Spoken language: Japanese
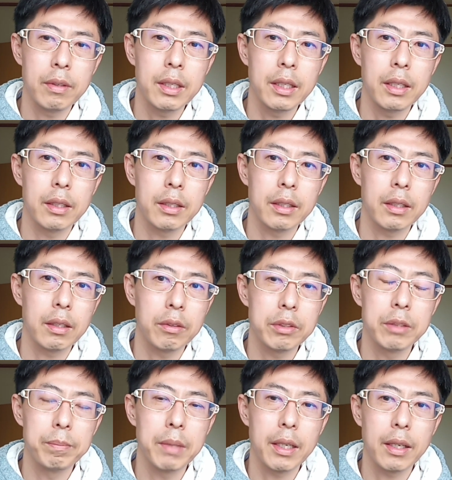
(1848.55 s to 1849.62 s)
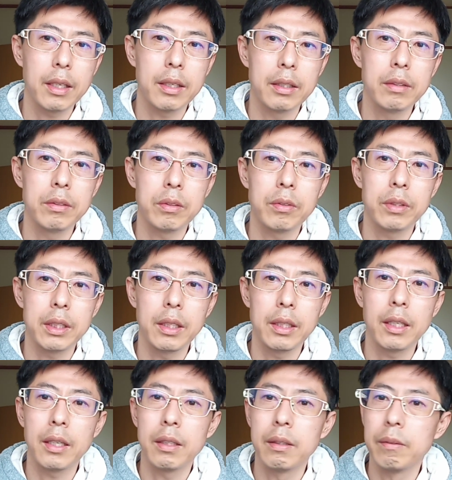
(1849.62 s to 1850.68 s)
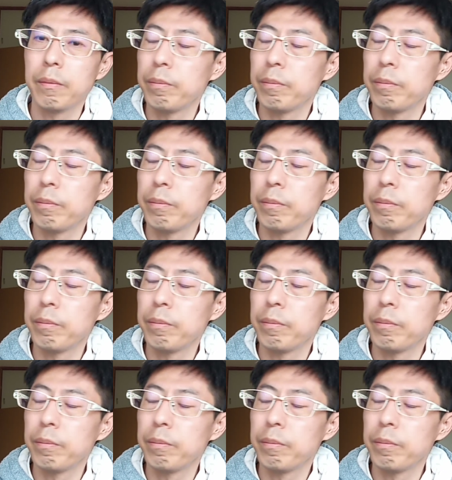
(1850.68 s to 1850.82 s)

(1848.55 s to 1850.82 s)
うのが巨人ばっかりが優勝していた